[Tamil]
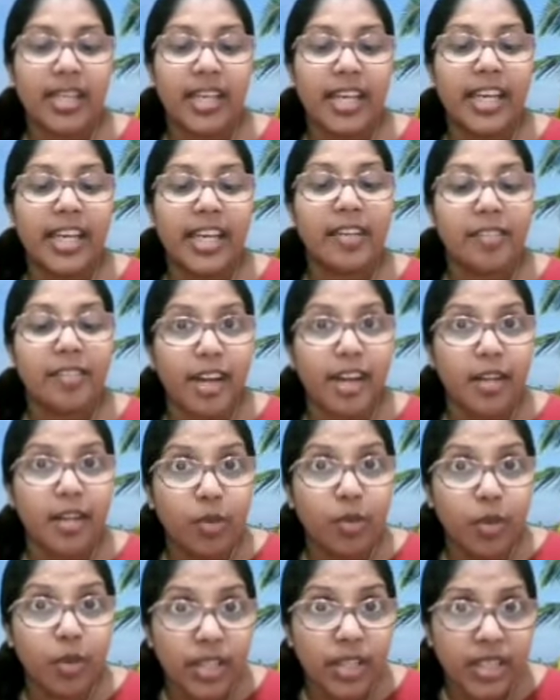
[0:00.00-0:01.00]
எனக்கு
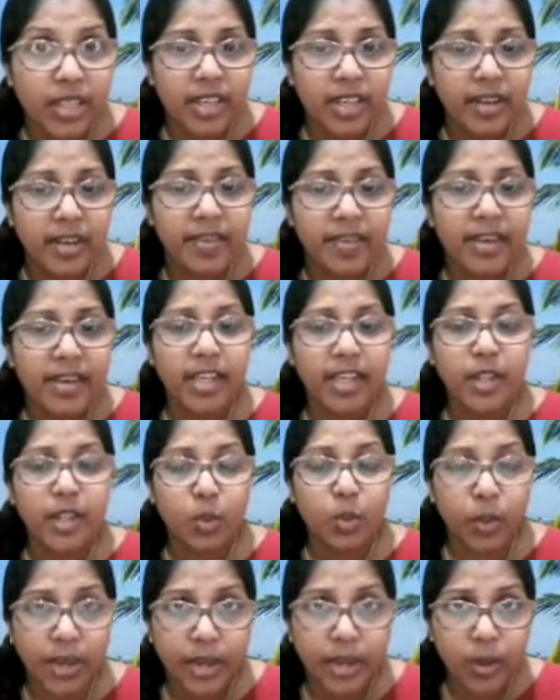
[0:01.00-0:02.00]
வலுவூட்டுகிறவரின்
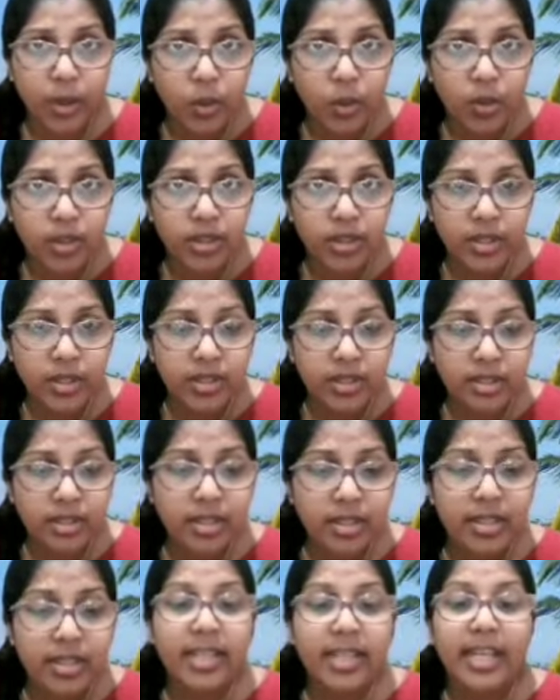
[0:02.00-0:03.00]
துணை கொண்டு
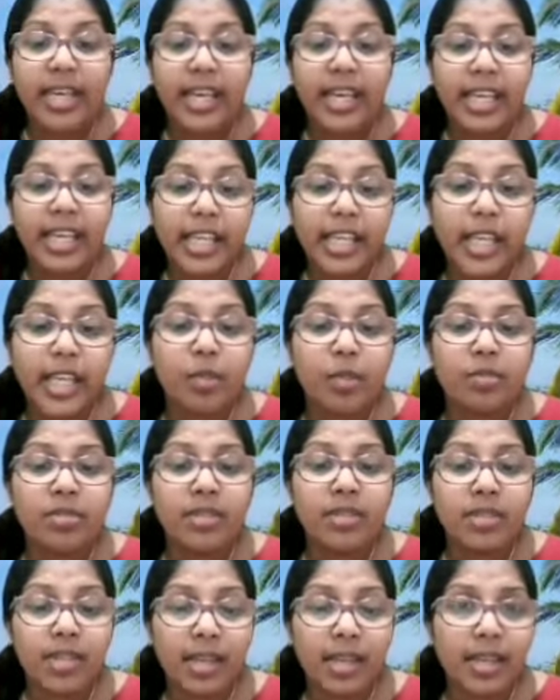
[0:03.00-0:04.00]
எதையும்
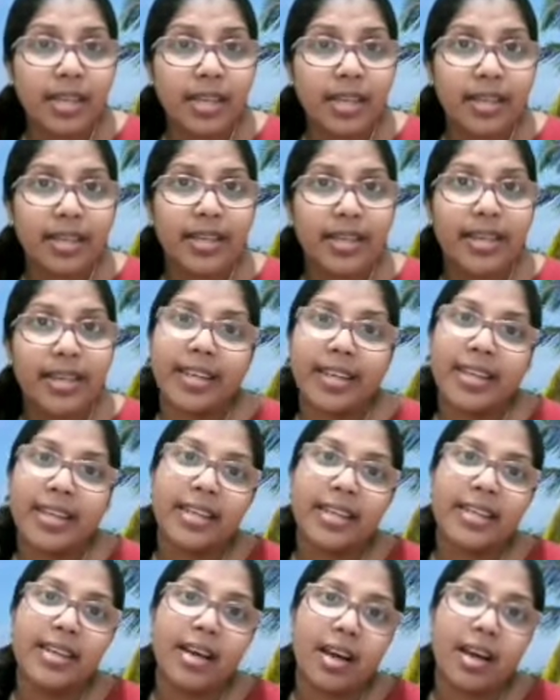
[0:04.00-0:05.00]
செய்ய
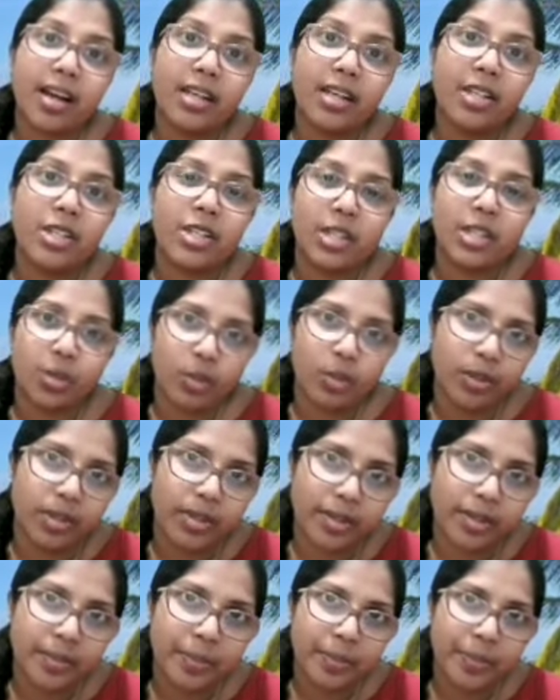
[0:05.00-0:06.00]
எனக்கு ஆற்றல்
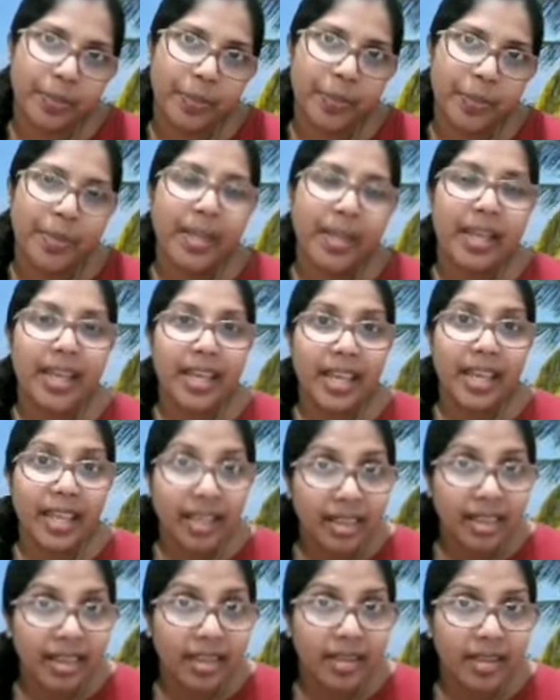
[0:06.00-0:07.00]
உண்டு
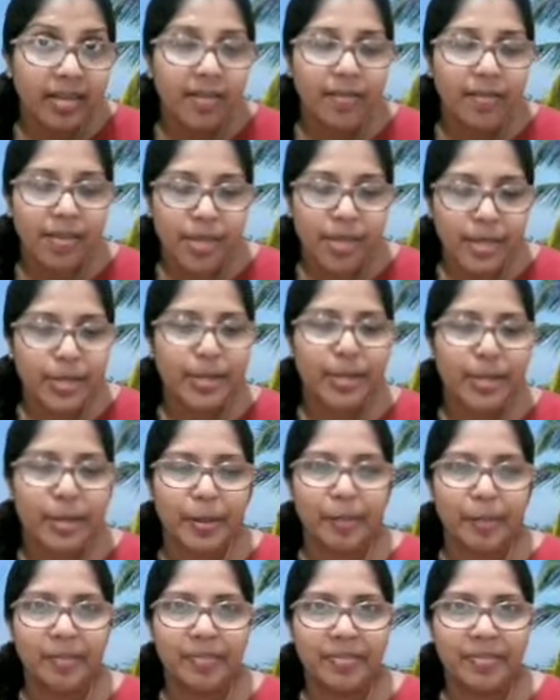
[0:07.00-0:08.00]
இந்த
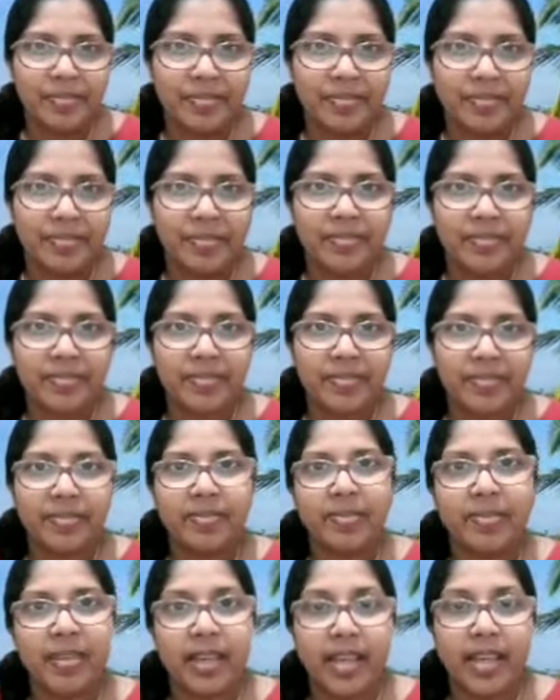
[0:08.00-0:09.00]
வசனம்
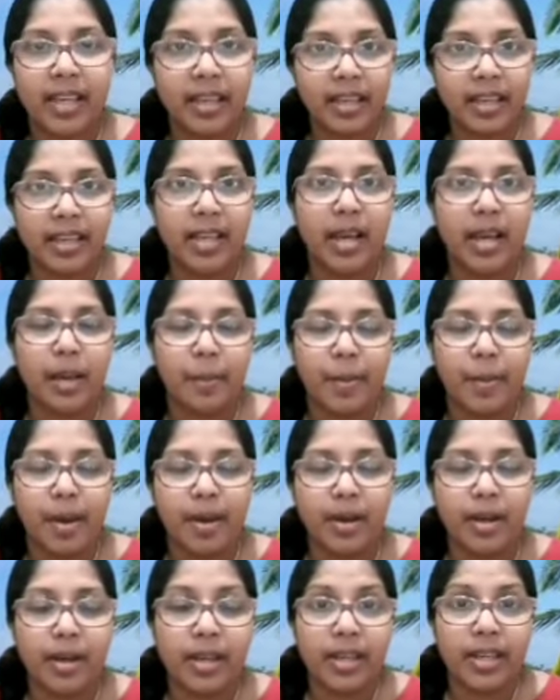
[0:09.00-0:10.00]
இங்க நாங்க
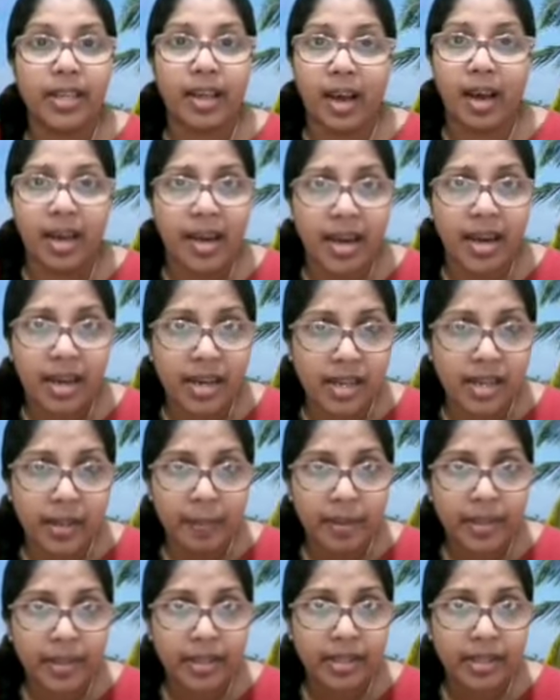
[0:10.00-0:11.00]
பார்க்கலாம் யாரால்
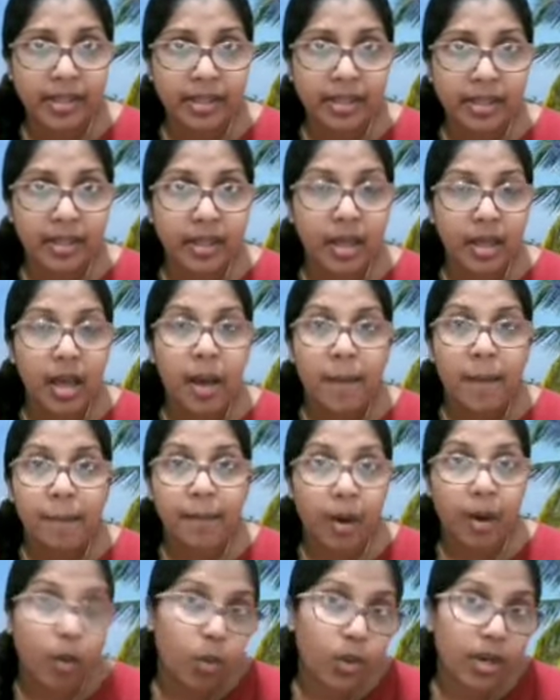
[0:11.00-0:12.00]
எழுதப்பட்டது
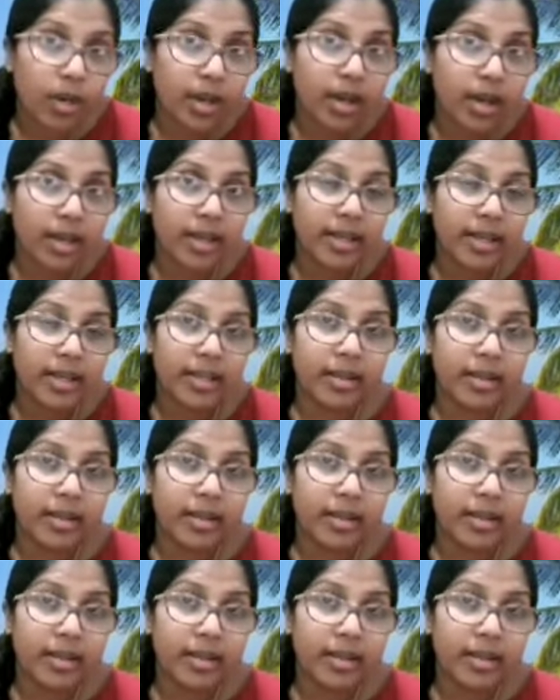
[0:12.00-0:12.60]
பவுலால